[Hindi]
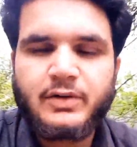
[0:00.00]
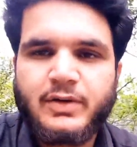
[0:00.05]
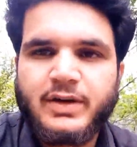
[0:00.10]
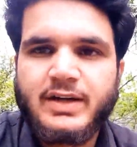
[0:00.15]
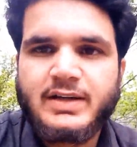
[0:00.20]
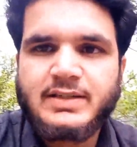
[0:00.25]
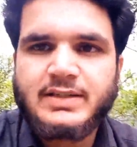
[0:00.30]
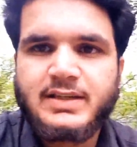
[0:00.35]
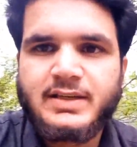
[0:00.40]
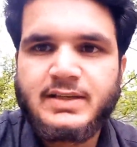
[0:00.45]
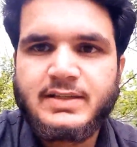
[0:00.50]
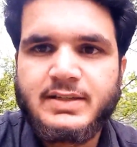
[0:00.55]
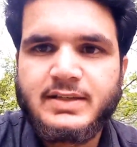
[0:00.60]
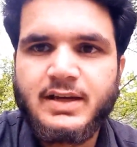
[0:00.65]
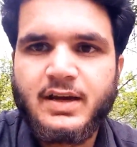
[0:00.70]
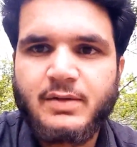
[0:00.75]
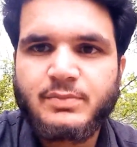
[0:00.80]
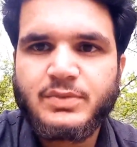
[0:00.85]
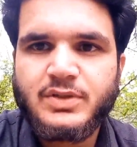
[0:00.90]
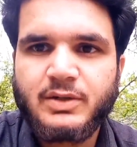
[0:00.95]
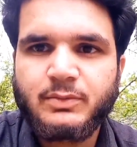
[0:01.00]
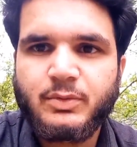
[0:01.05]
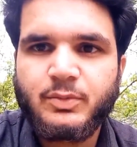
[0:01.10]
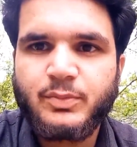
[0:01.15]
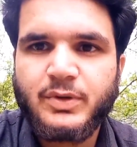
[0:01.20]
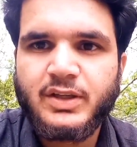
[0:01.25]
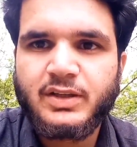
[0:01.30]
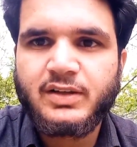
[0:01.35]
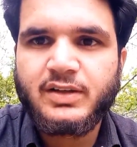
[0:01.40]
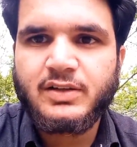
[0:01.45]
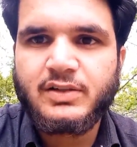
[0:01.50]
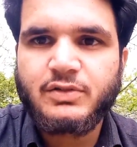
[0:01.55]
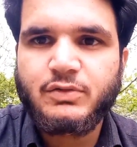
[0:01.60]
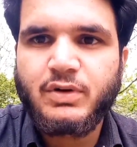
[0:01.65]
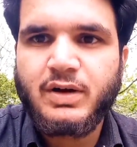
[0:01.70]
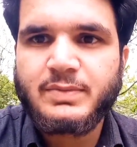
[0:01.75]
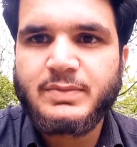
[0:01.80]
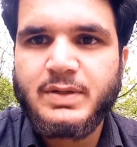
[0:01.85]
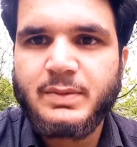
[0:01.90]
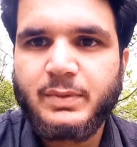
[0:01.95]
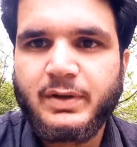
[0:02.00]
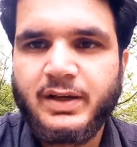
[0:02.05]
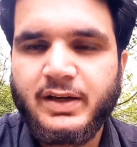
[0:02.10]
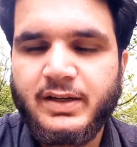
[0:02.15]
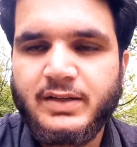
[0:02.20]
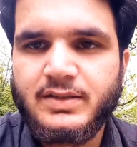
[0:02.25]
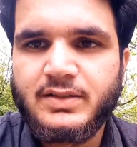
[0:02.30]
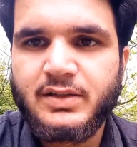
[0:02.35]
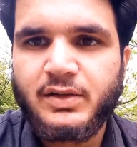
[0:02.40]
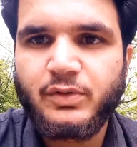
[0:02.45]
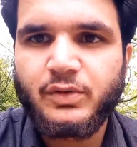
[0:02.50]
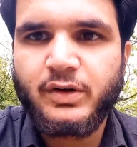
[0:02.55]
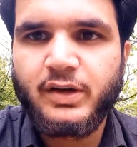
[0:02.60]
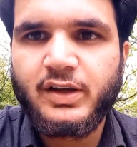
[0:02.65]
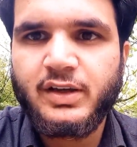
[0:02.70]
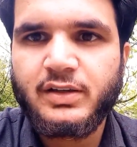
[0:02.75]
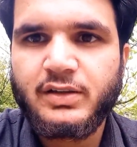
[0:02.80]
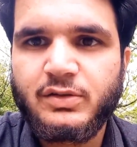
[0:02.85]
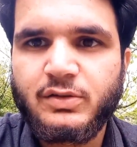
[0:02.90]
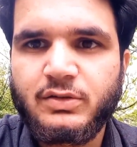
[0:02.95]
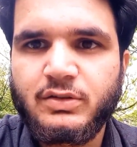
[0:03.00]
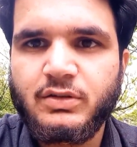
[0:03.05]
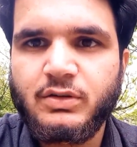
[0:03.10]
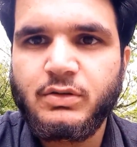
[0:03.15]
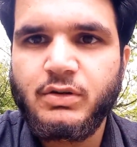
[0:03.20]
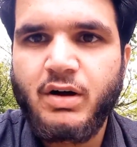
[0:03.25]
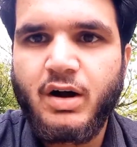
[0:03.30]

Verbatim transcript: हेलो गाइस कैसे हैं आप सब उम्मीद करता हूँ आप सब खरीद से होंगे तो